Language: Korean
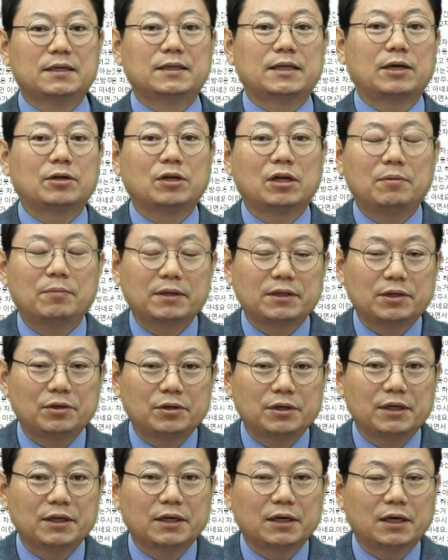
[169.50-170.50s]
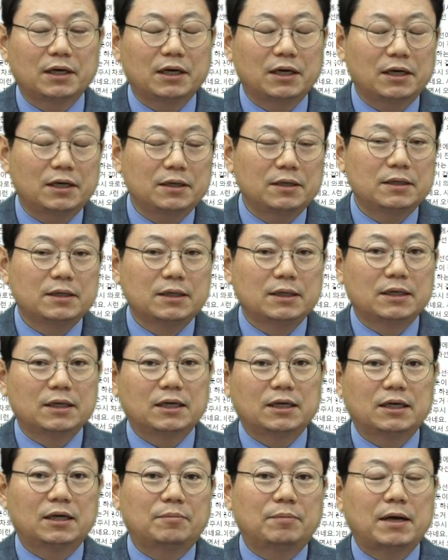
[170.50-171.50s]
당연한 백대이니까
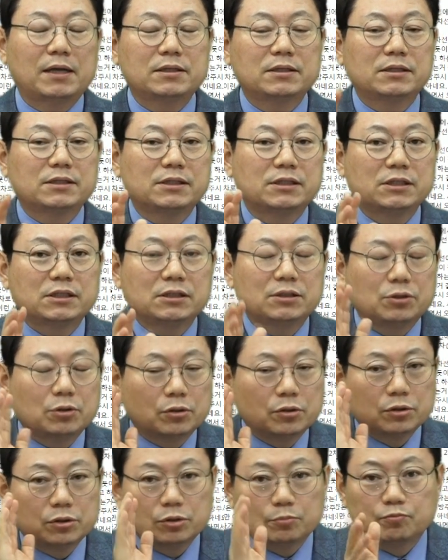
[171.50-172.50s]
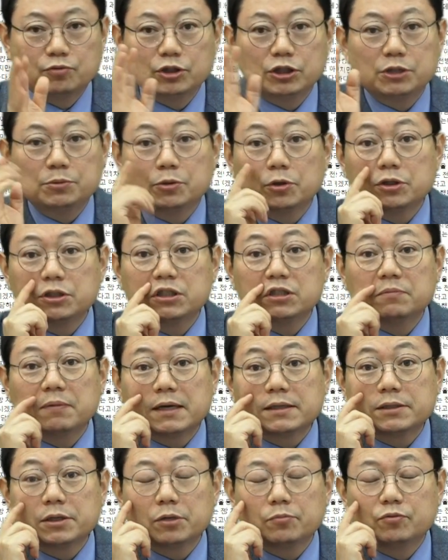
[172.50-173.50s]
아, 반드시 저건 그 분심이 거치지
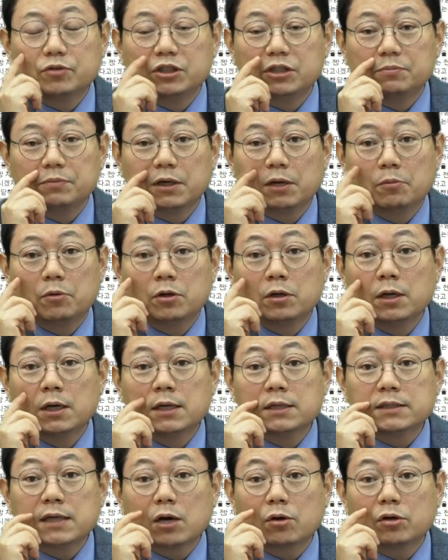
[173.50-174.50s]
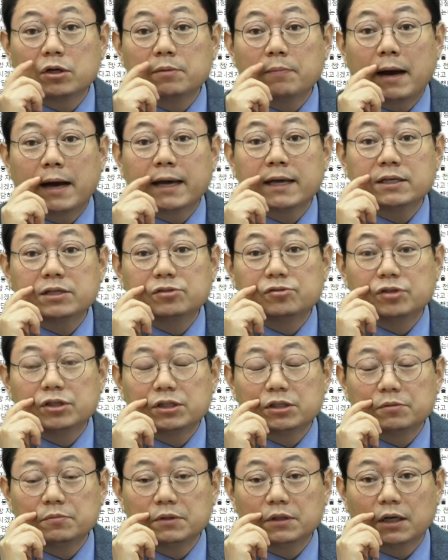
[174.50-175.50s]
마세요. 분심이 가면 사건이 망해질 수
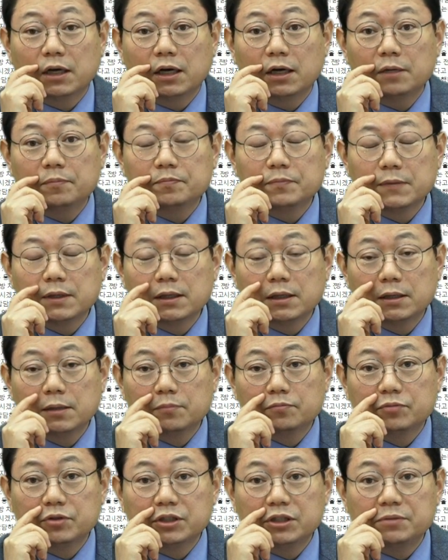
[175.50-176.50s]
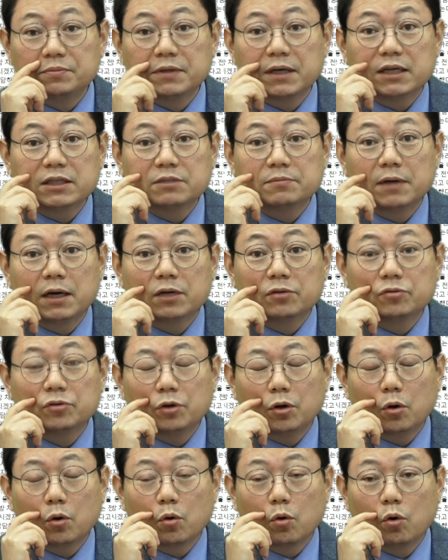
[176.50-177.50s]
있습니다. 분심이 가지
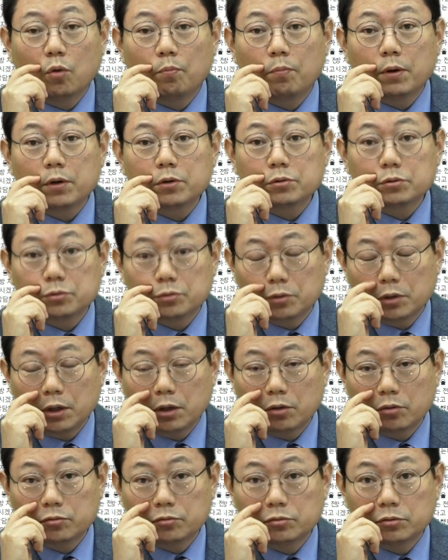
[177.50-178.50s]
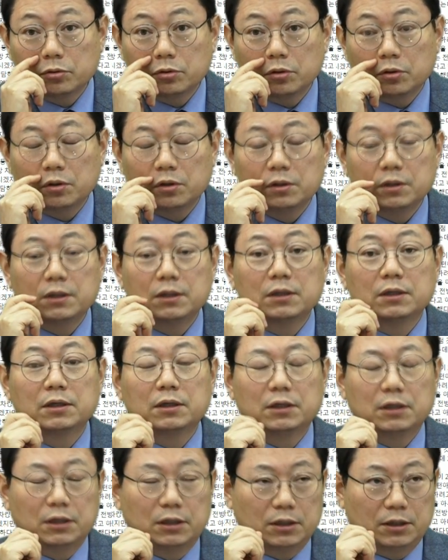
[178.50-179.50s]
말고요. 곧바로 소송 가고
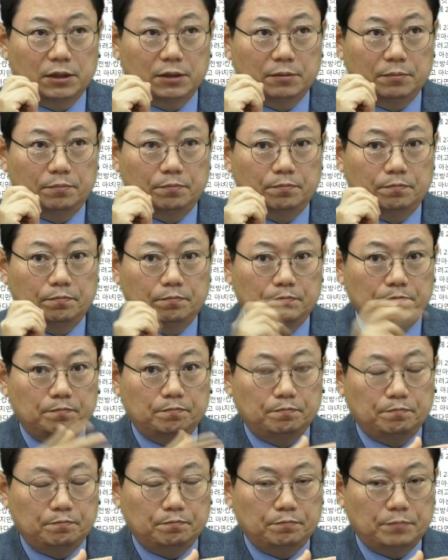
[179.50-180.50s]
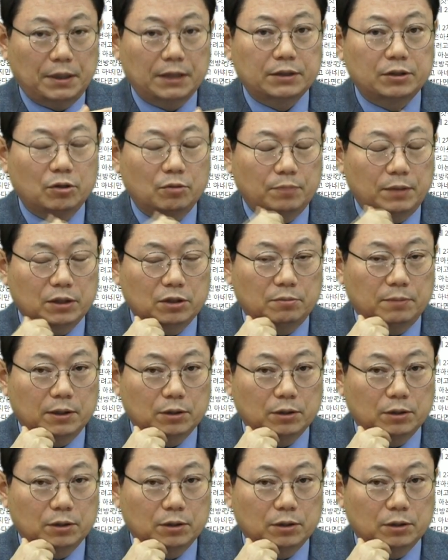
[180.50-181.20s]
어, 백대형 판결